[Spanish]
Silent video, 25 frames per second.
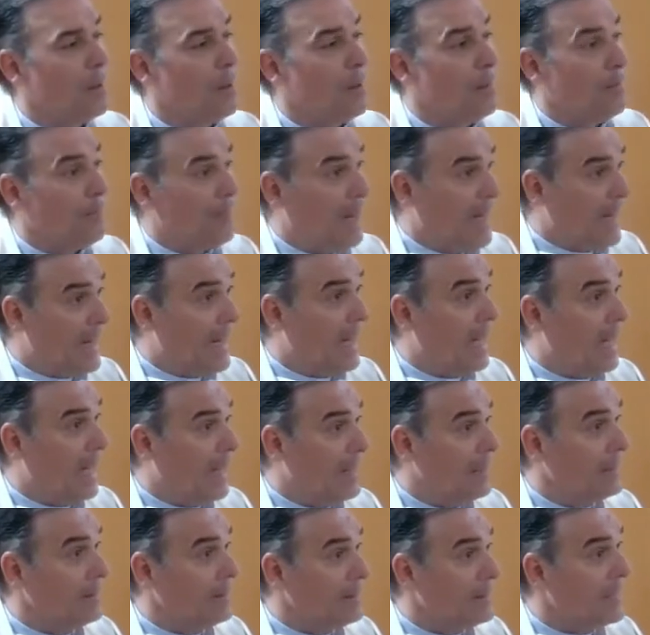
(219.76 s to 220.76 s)
para,
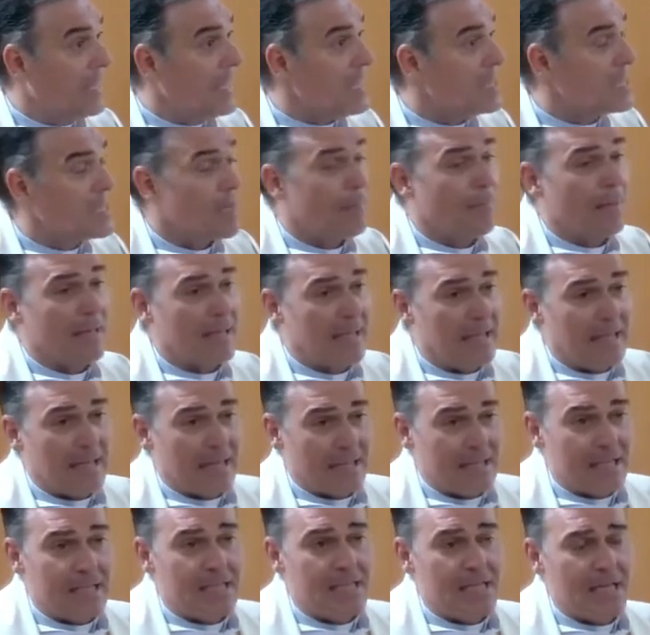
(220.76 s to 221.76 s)
de esa manera,
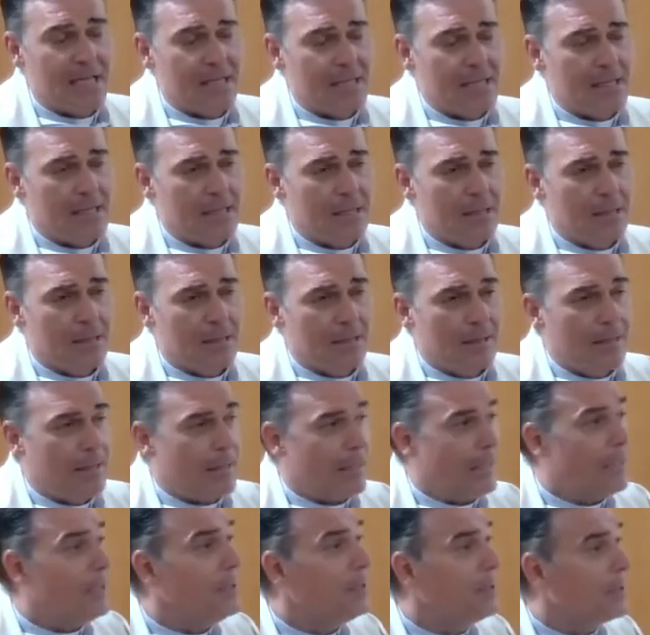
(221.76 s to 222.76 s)
desde allí,
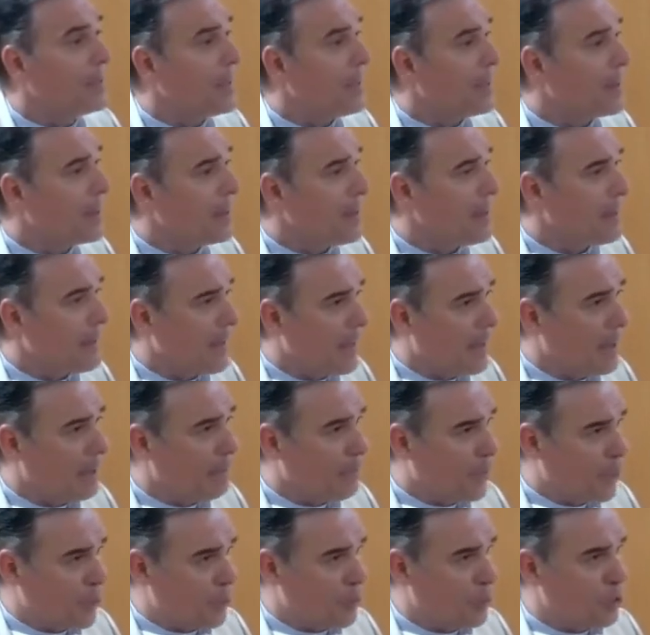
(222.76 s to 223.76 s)
interceder
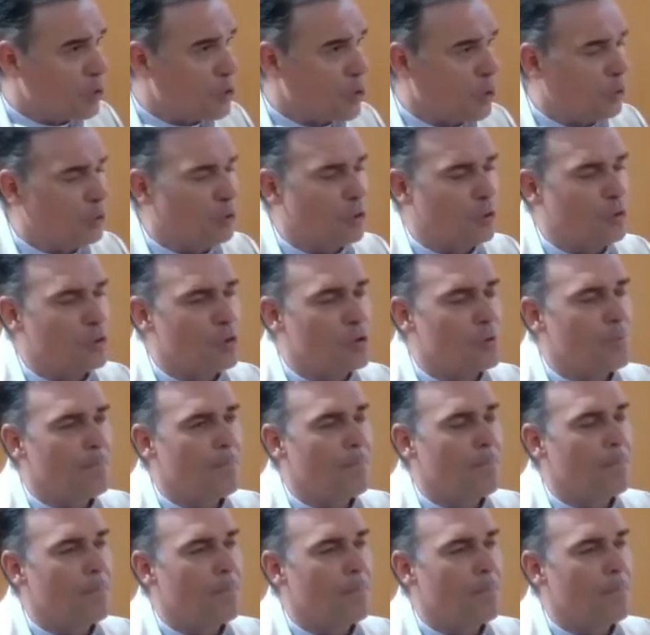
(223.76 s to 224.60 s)
por nosotros.